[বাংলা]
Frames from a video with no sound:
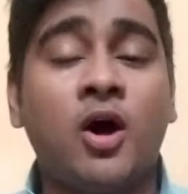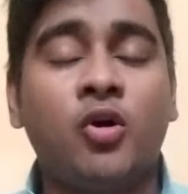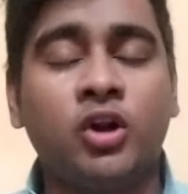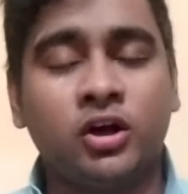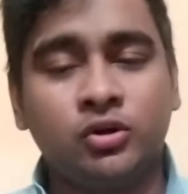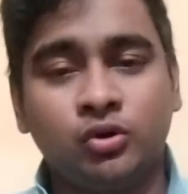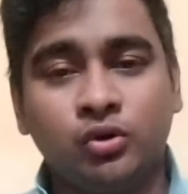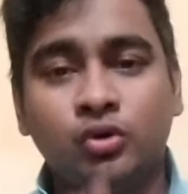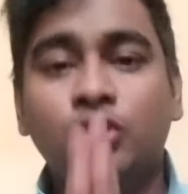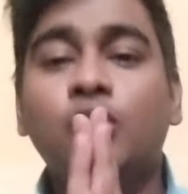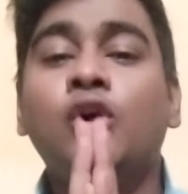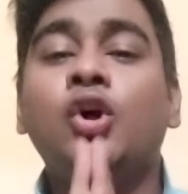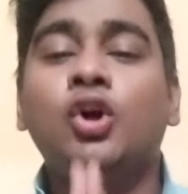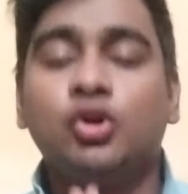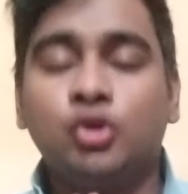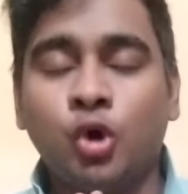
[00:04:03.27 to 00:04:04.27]
লাগলো
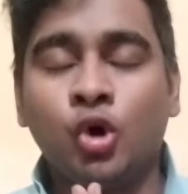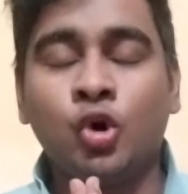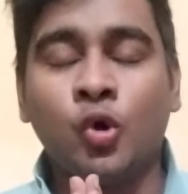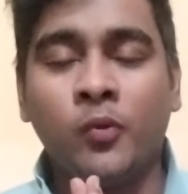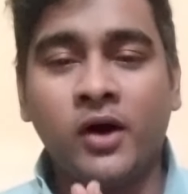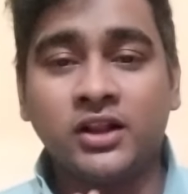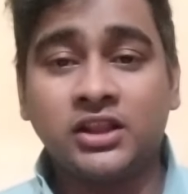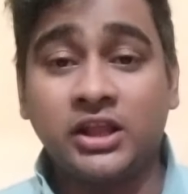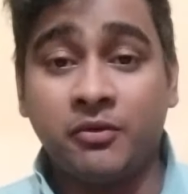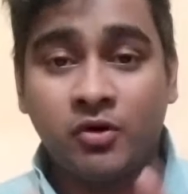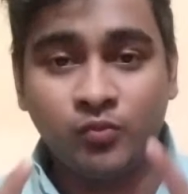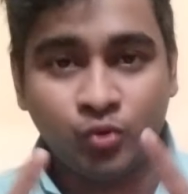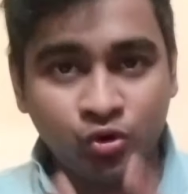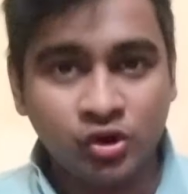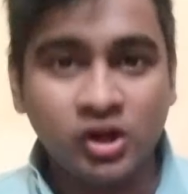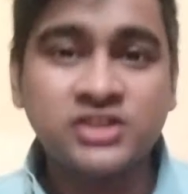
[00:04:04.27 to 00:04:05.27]
ধন্যবাদ এবং
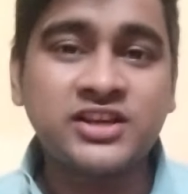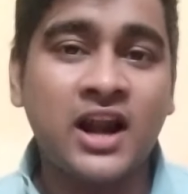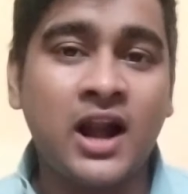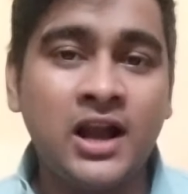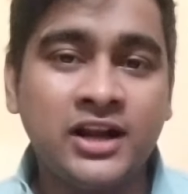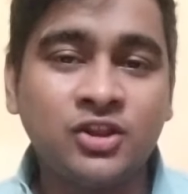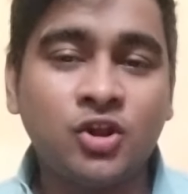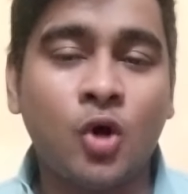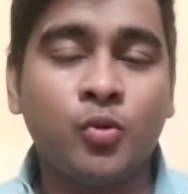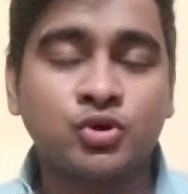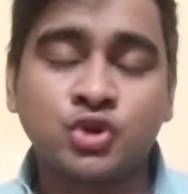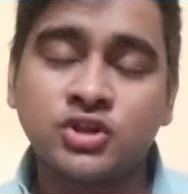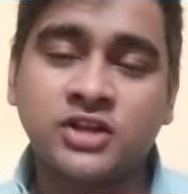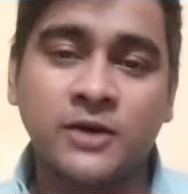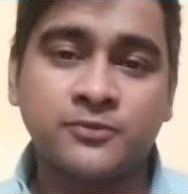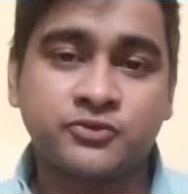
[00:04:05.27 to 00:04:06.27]
বন্ধুরা চ্যানেলটিতে অবশ্যই
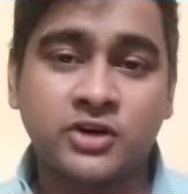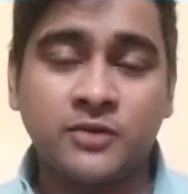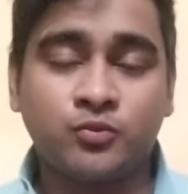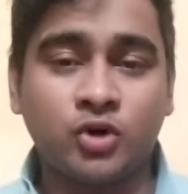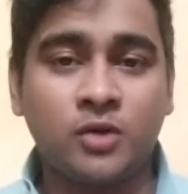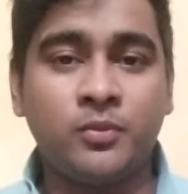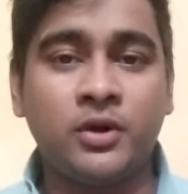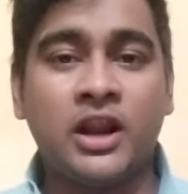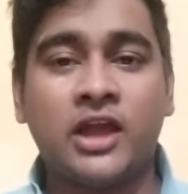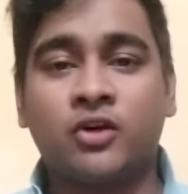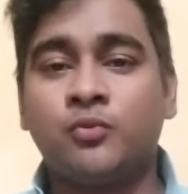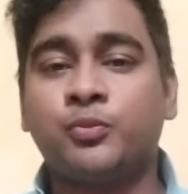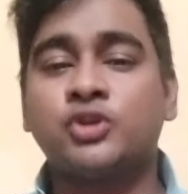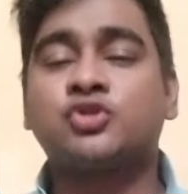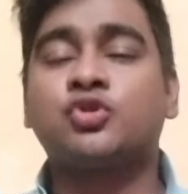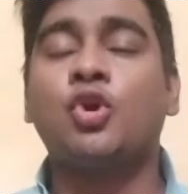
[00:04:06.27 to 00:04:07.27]
সাবস্ক্রাইব করে বেলাইকন প্রেস
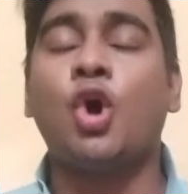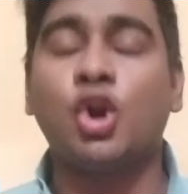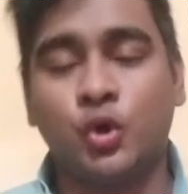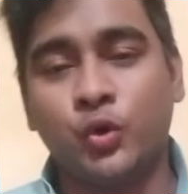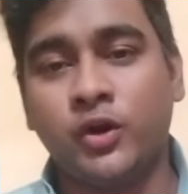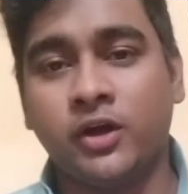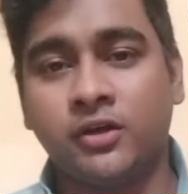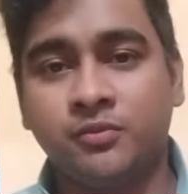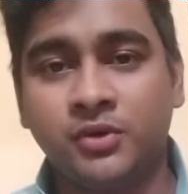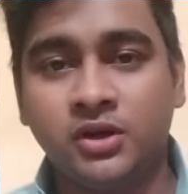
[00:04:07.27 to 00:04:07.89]
করে অল করে রাখবেন